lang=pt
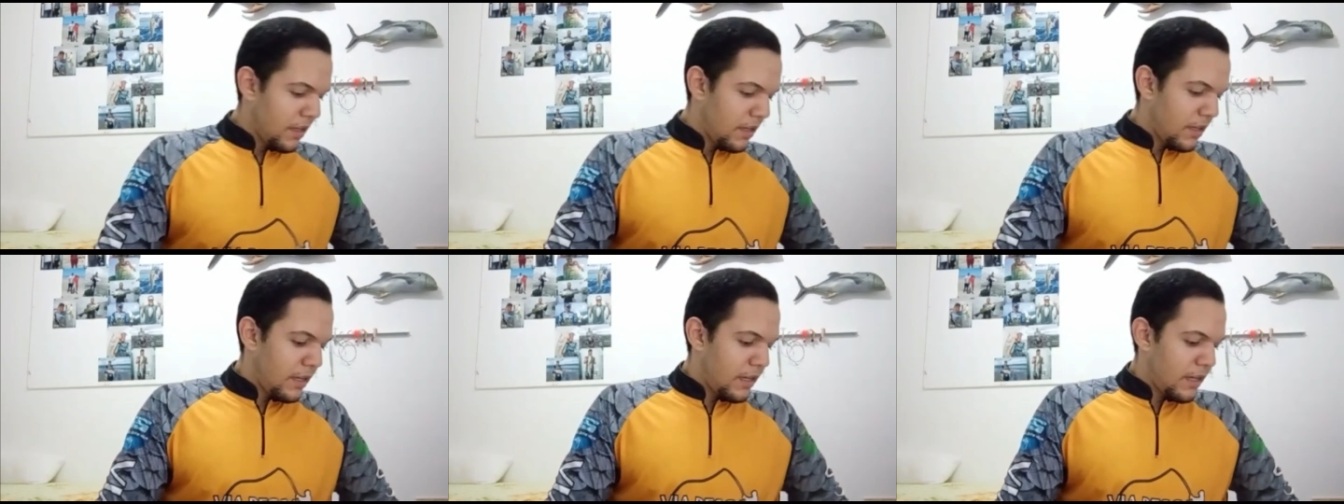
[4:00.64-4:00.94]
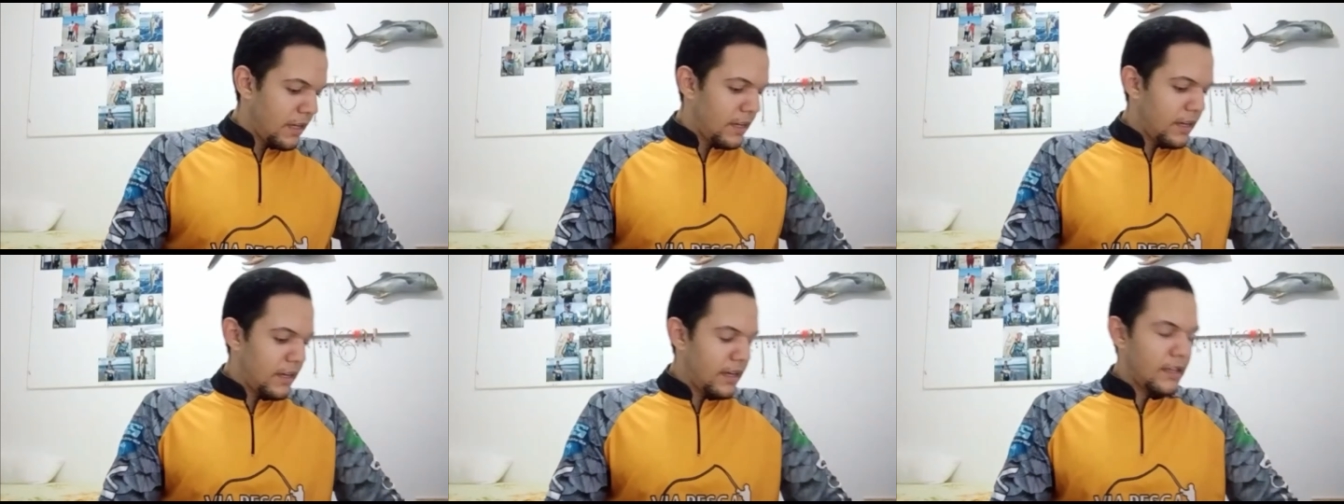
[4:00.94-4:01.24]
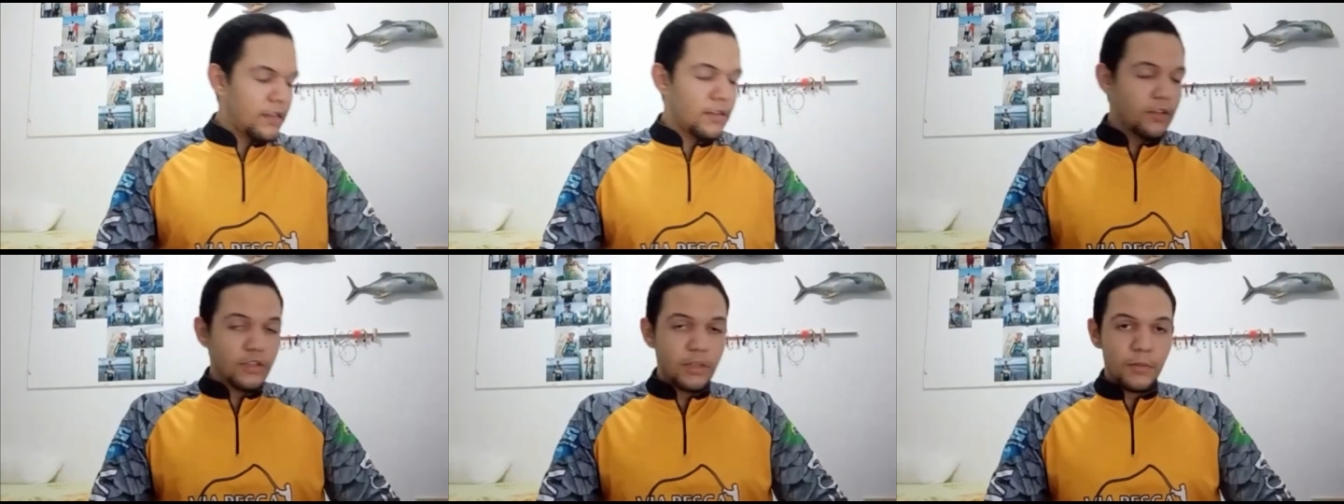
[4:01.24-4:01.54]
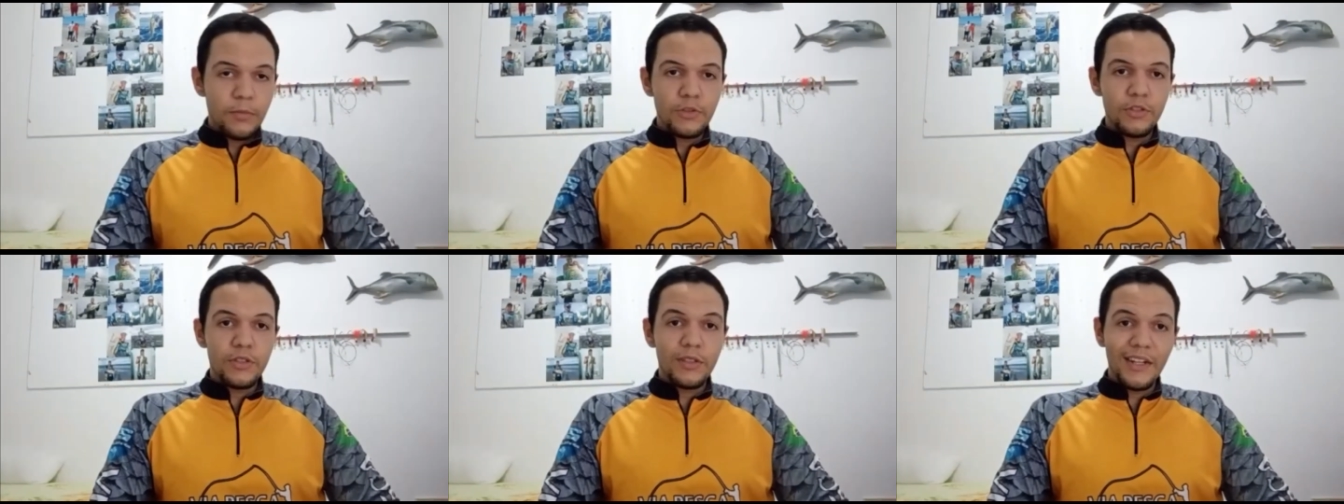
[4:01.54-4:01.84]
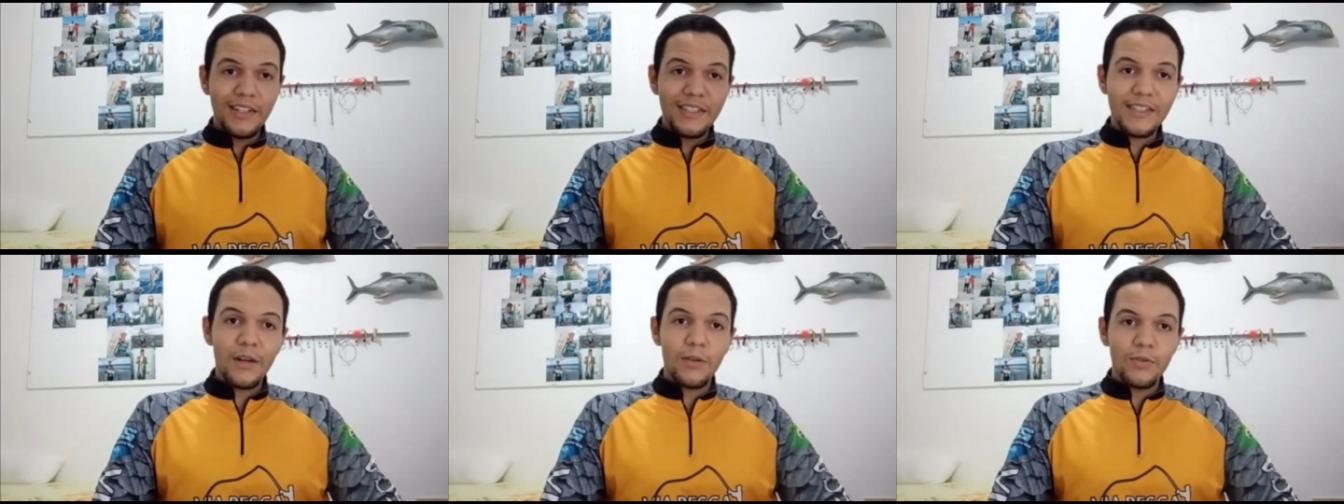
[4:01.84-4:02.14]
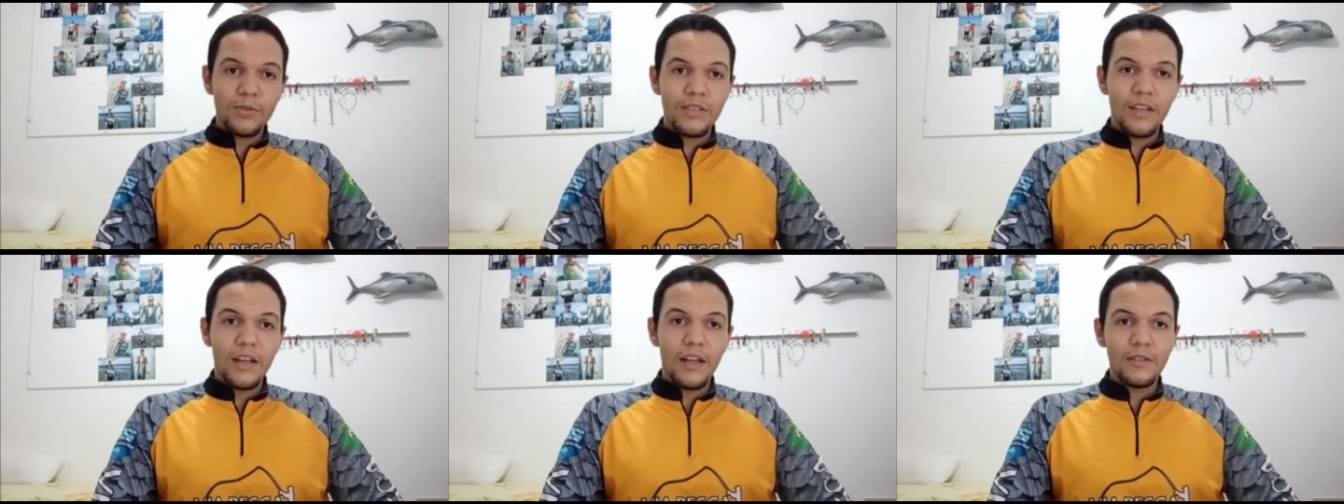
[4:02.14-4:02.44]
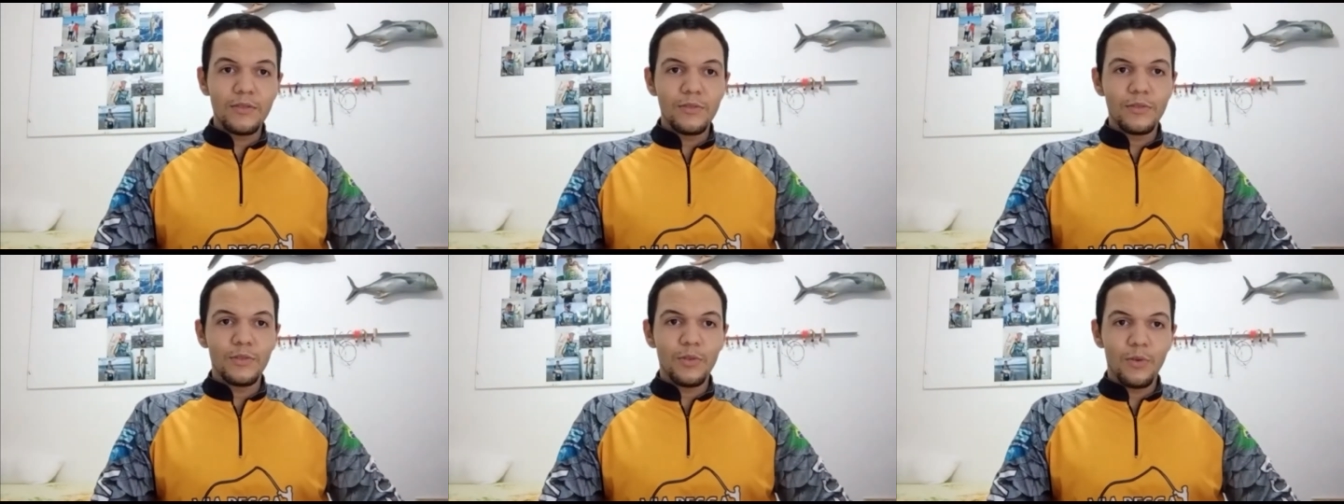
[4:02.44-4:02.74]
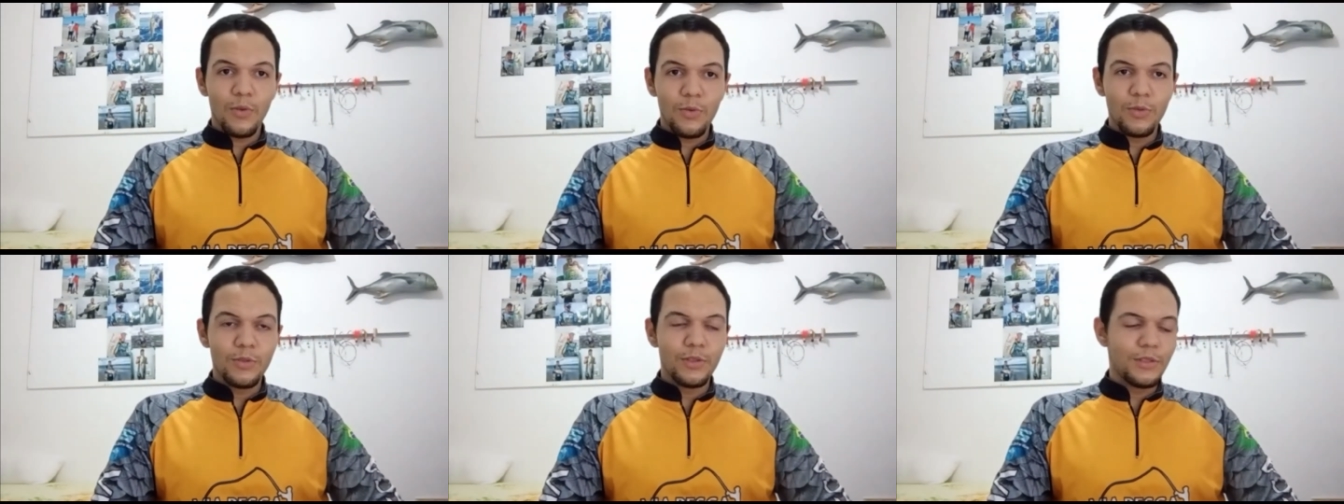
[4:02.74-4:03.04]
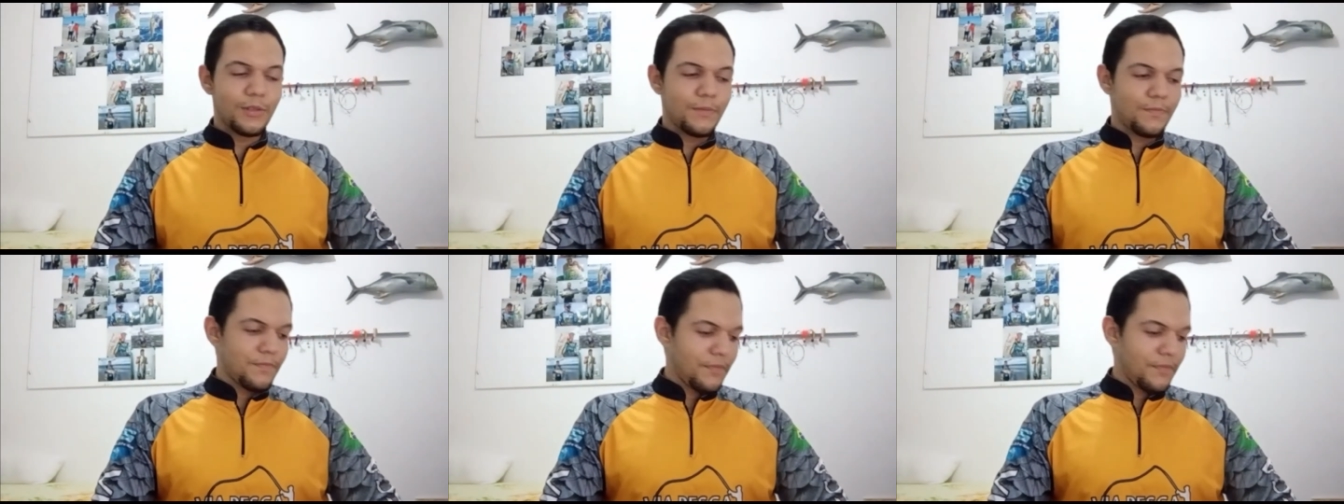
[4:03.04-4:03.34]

É, nós temos três calçados hoje.